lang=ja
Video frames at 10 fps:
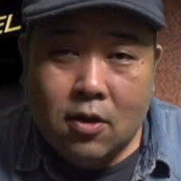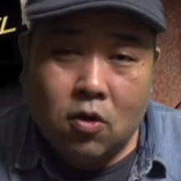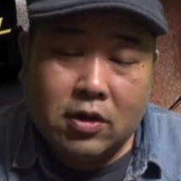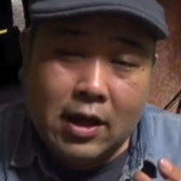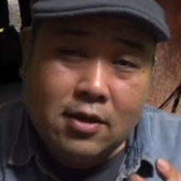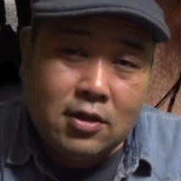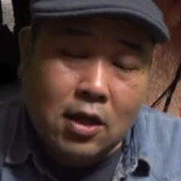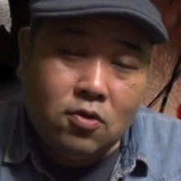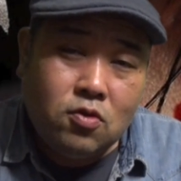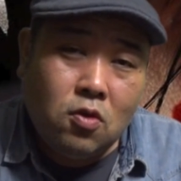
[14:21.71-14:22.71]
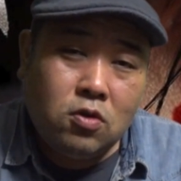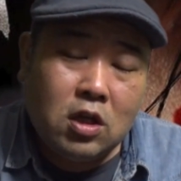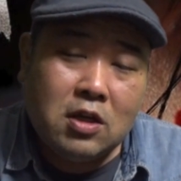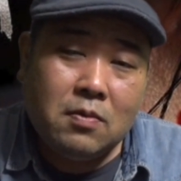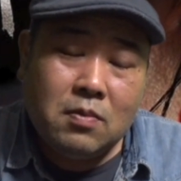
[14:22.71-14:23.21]
これ原作を読ん
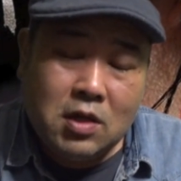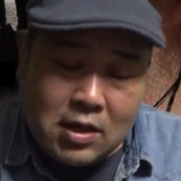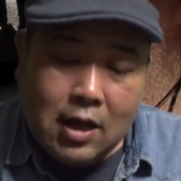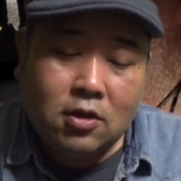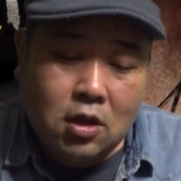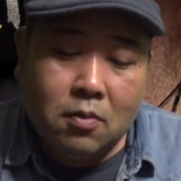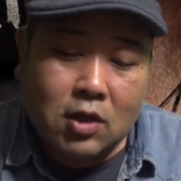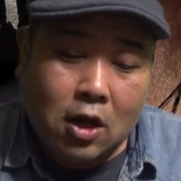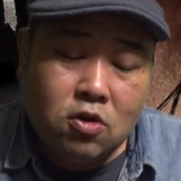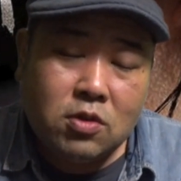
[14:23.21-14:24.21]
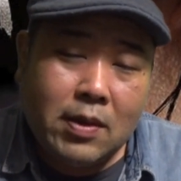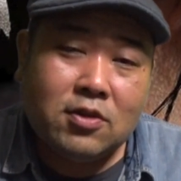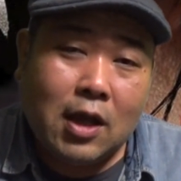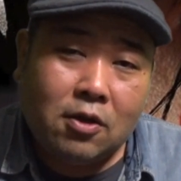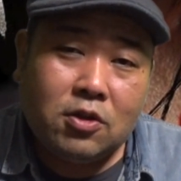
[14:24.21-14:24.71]
でいなくても楽しめ
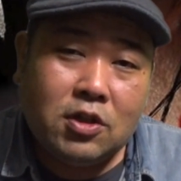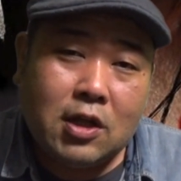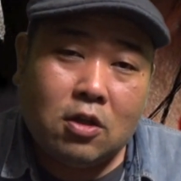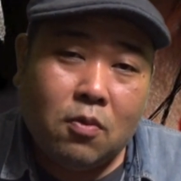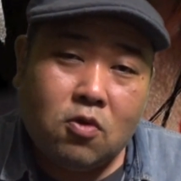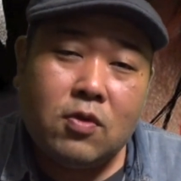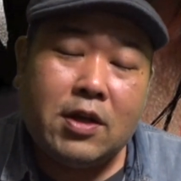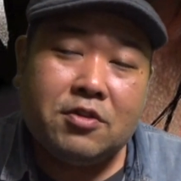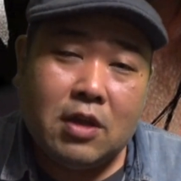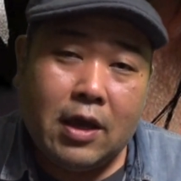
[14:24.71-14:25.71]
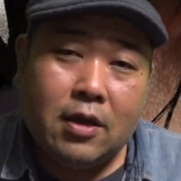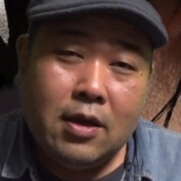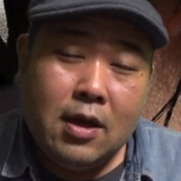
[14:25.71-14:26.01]
る作品だと僕はですね